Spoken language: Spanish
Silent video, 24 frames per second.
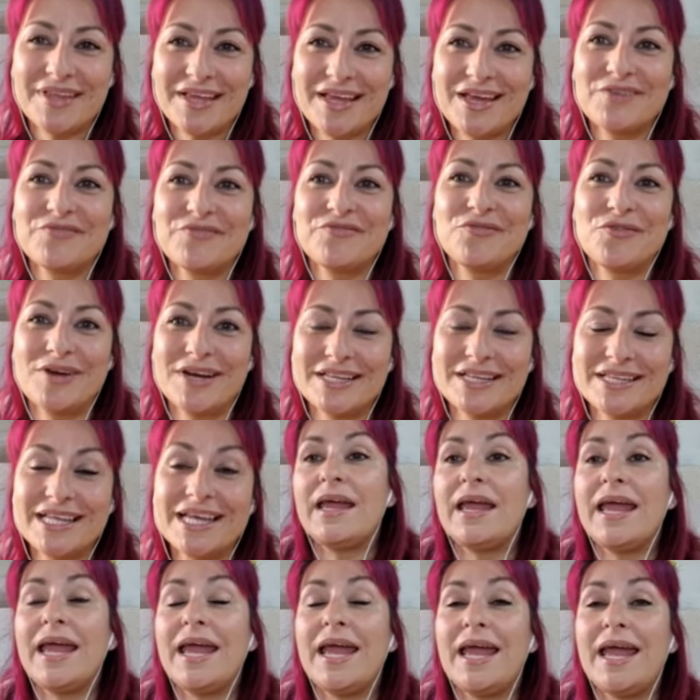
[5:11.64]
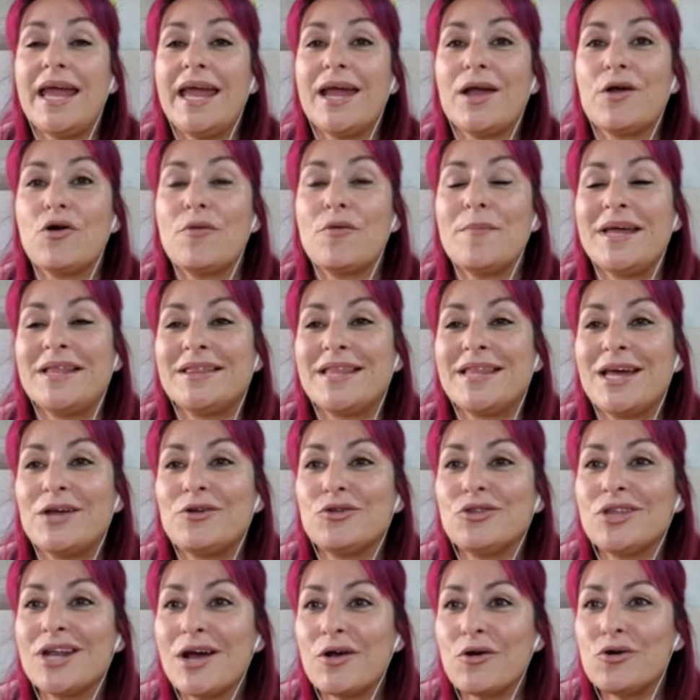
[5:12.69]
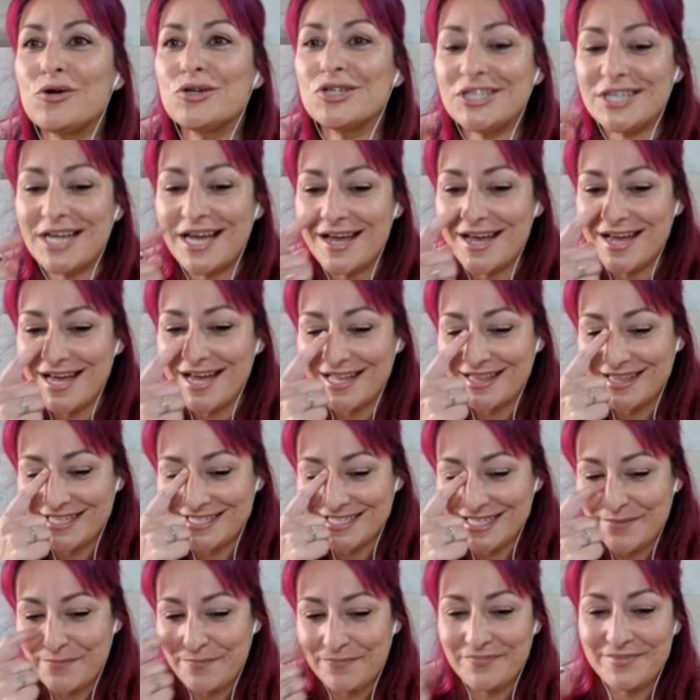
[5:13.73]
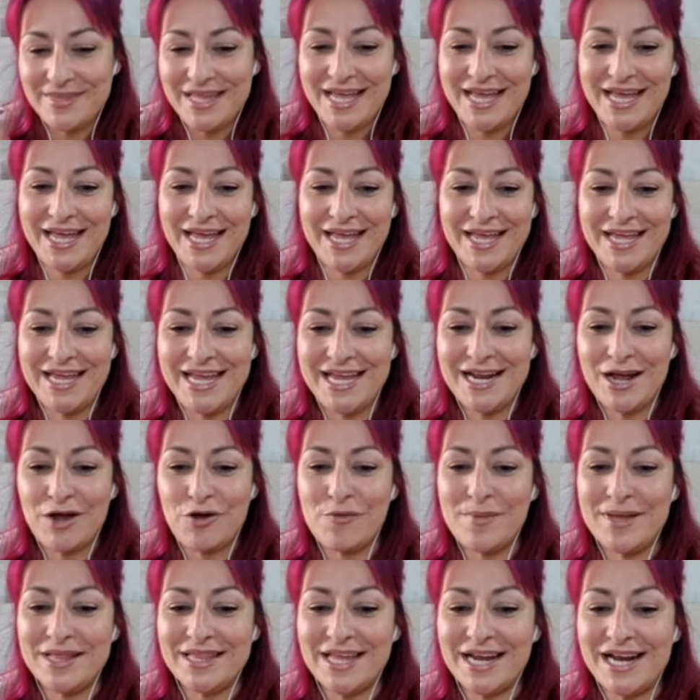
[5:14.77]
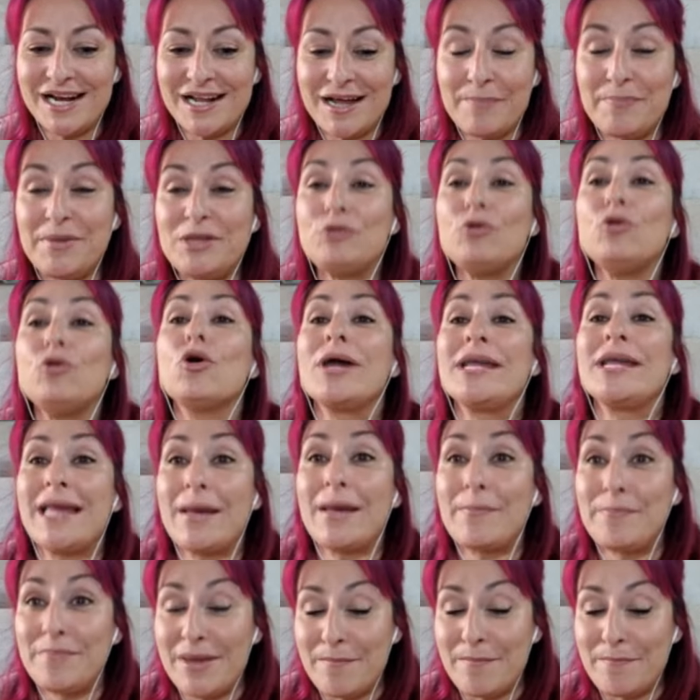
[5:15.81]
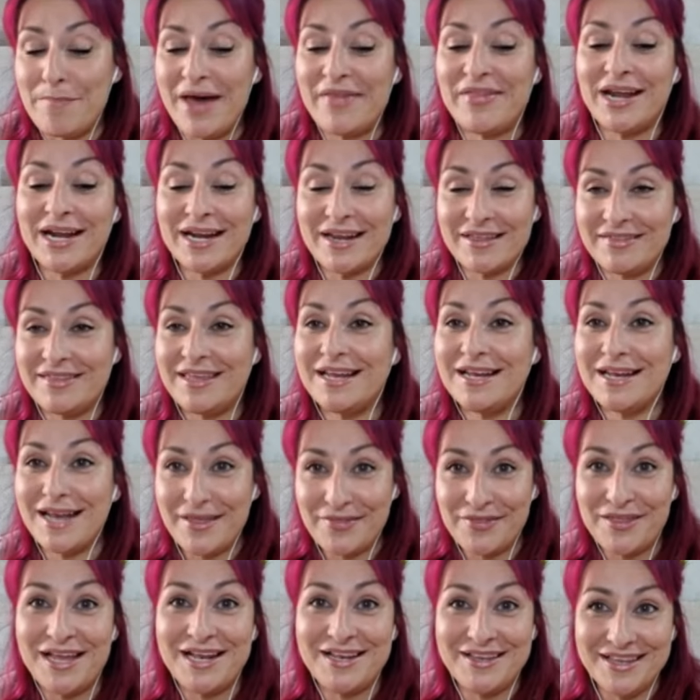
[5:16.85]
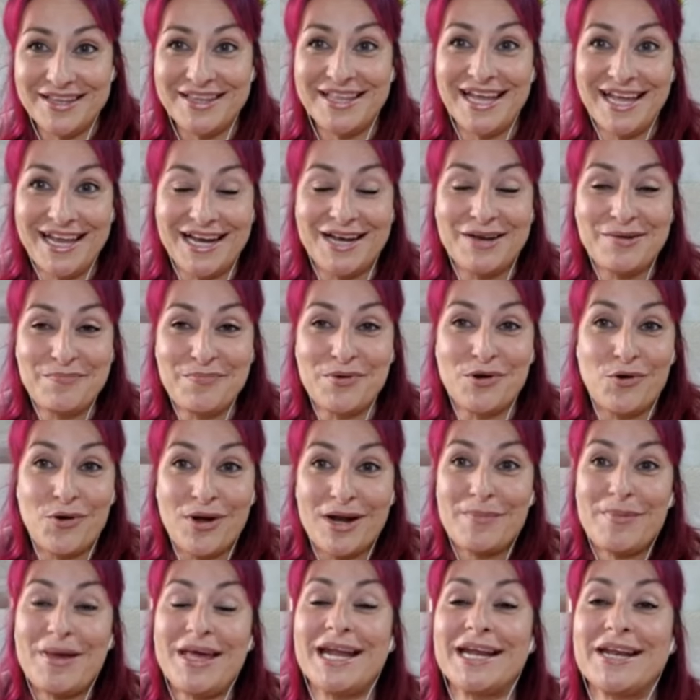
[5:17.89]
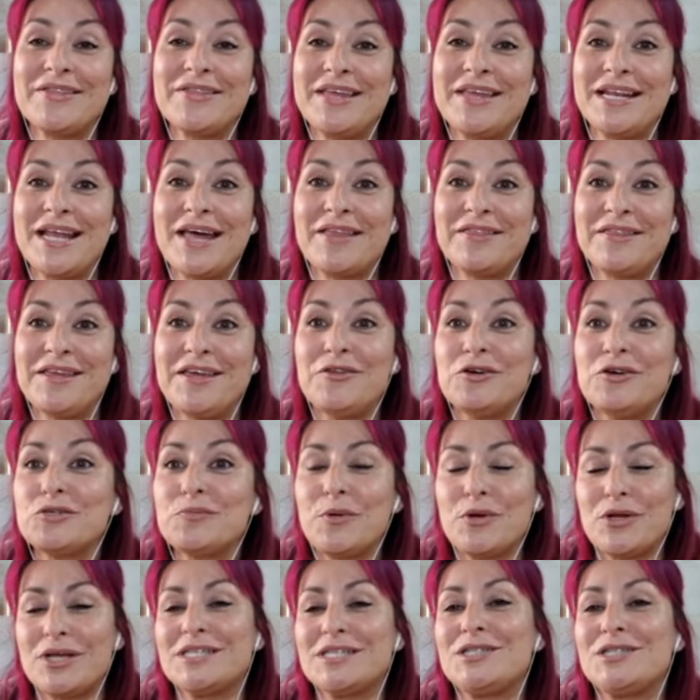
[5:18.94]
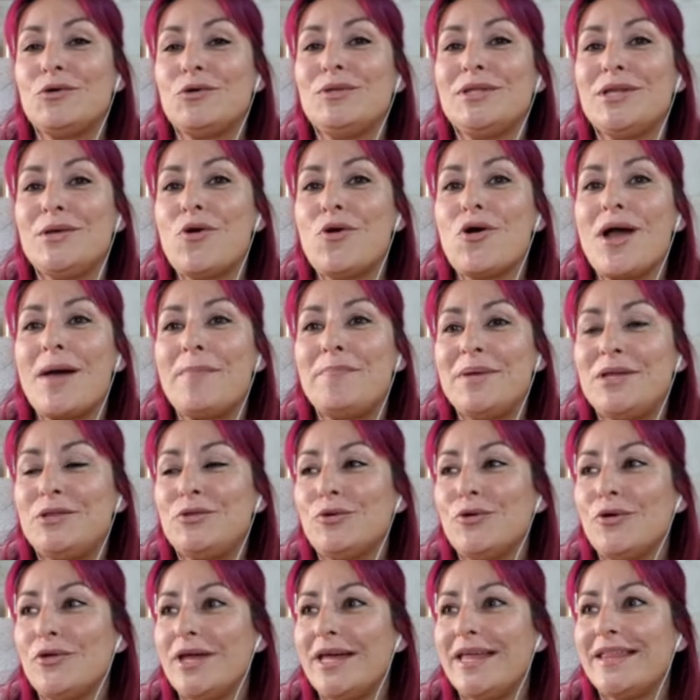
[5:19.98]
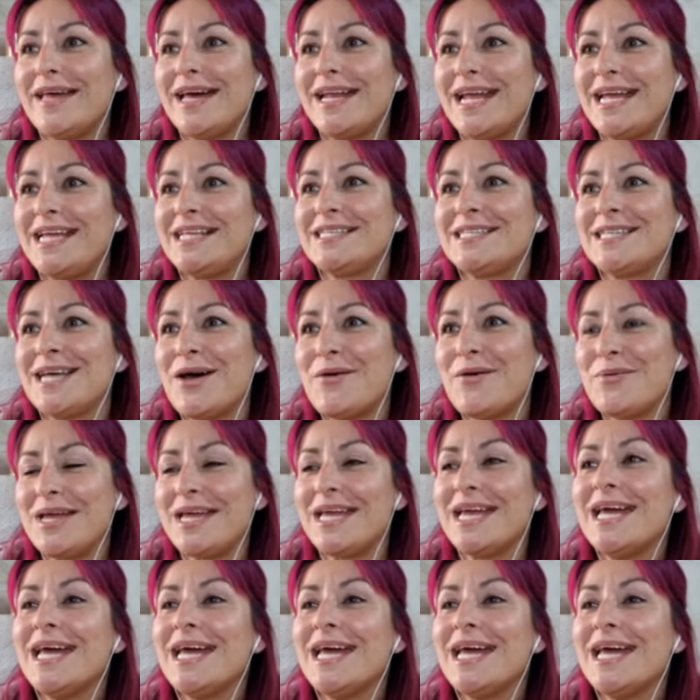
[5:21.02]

Qué fuerte. Eh, comentar otra cosa antes de, ir a comentar el capítulo que también va de recién, del, programa de recién nacidos, porque este último capítulo de Dana y Xavi